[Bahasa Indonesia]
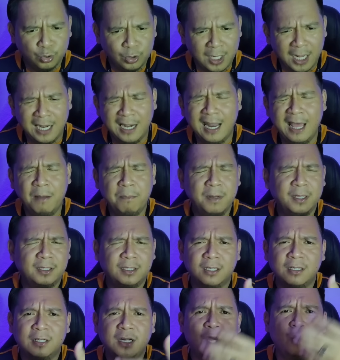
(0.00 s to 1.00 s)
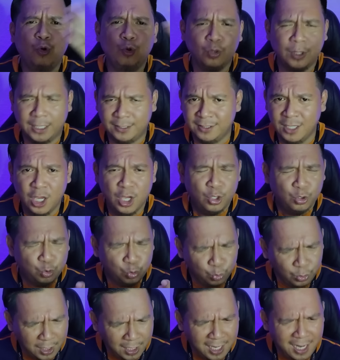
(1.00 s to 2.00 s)
sudah lama terdahulu guys
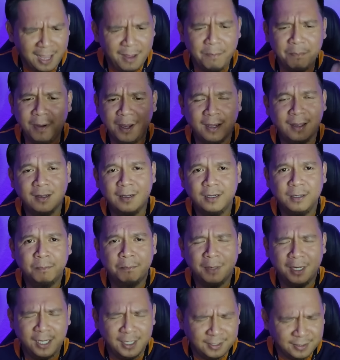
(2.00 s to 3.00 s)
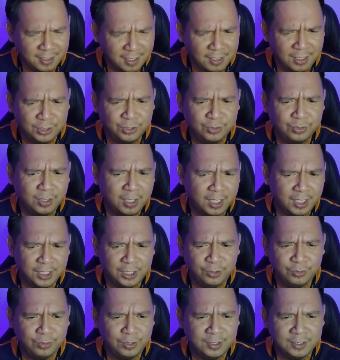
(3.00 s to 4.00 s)
sudah lama Malaysia dan juga
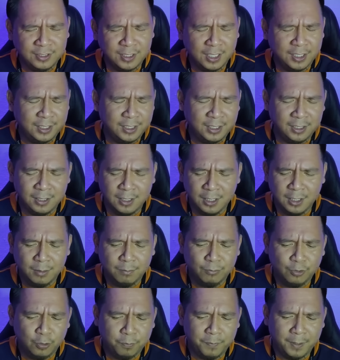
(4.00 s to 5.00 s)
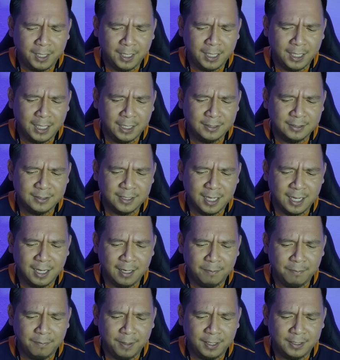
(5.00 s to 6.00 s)
Indonesia ini merupakan
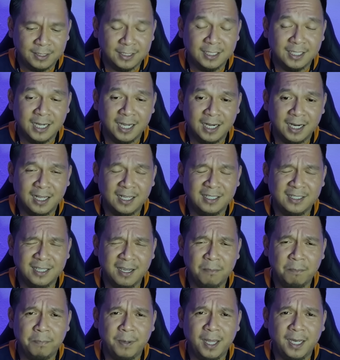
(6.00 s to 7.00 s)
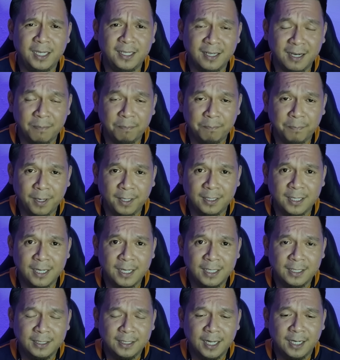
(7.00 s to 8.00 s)
sahabat negara yang paling rapat
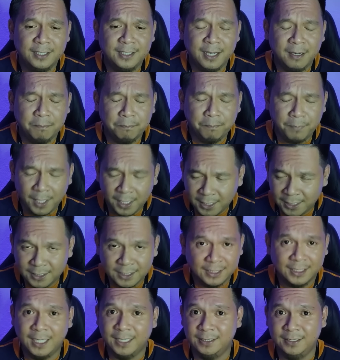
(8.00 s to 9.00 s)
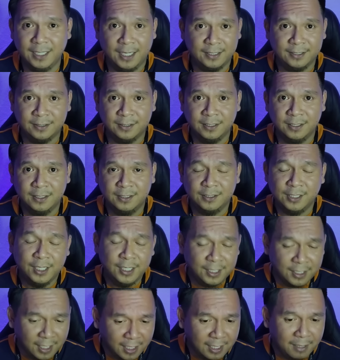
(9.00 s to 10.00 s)
dan yang paling dekat guys
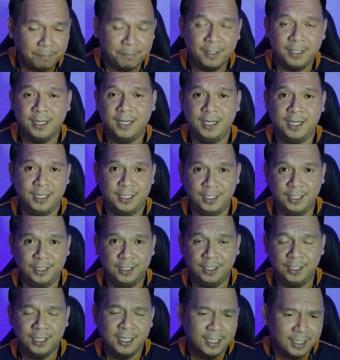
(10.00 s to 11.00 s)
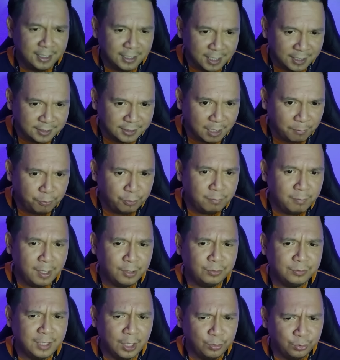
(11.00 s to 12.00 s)
sehinggalah pada hari ini dan saya pun
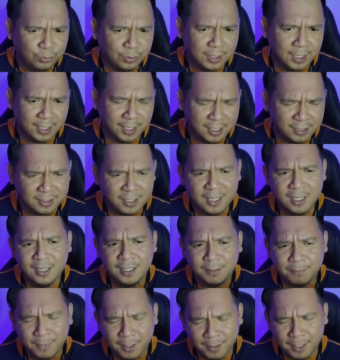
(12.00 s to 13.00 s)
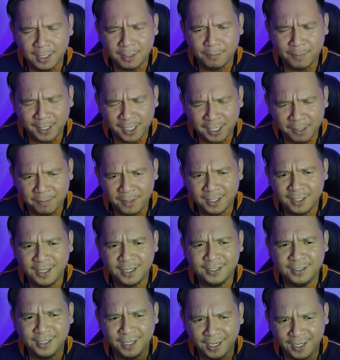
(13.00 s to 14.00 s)
baru tahu juga guys eh,
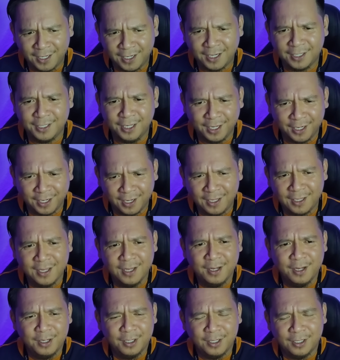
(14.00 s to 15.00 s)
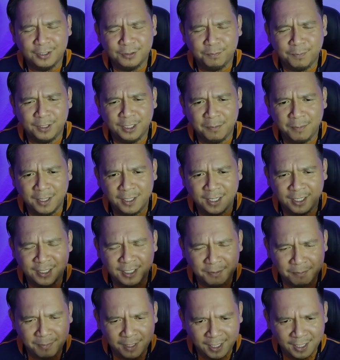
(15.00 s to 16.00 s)
bagaimana daerah-daerah uh, seperti
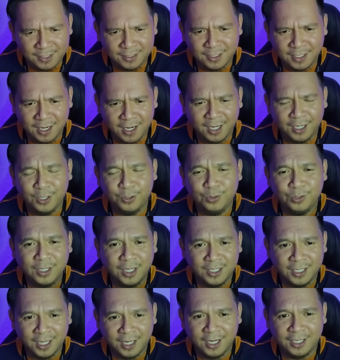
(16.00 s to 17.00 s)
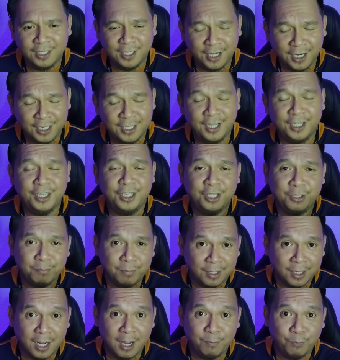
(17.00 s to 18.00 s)
mana di Malaysia ada juga daerah-daerah yang
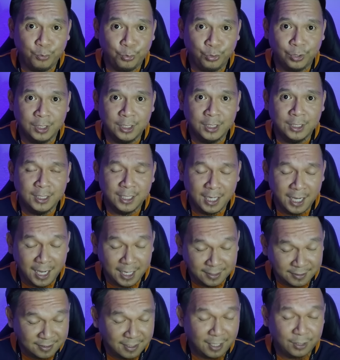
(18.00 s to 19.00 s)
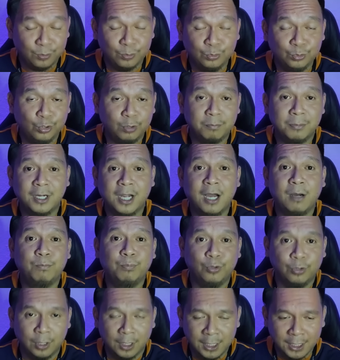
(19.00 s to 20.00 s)
ingin bergabung ya hasrat untuk
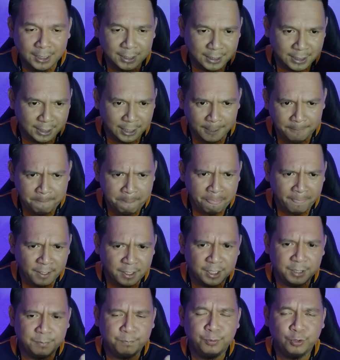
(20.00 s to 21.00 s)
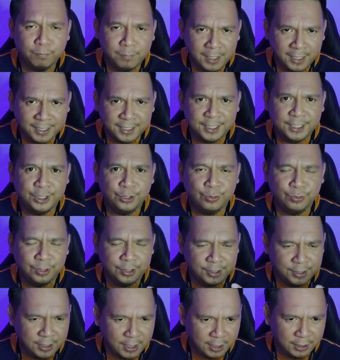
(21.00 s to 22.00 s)
bergabung dengan Republik
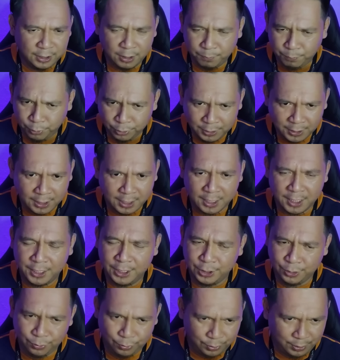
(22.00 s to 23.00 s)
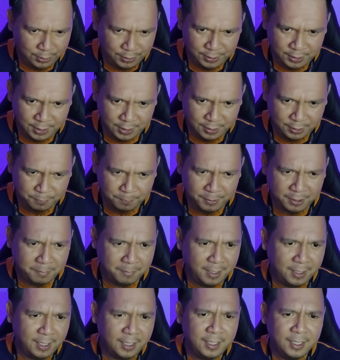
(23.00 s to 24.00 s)
Indonesia ataupun negara Indonesia
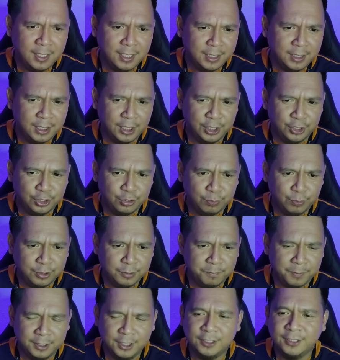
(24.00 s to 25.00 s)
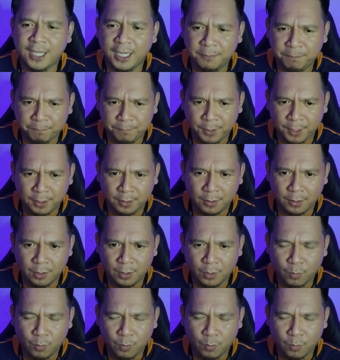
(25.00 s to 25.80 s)
seperti mana yang disebut seperti Taiping.